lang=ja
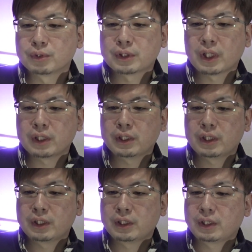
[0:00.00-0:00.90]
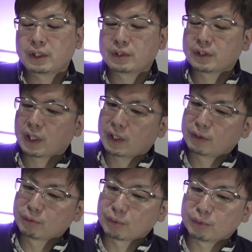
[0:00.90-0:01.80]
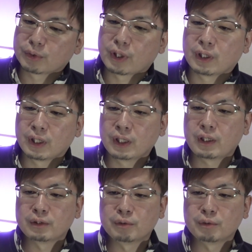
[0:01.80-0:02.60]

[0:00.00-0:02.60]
伝えるというか、はい、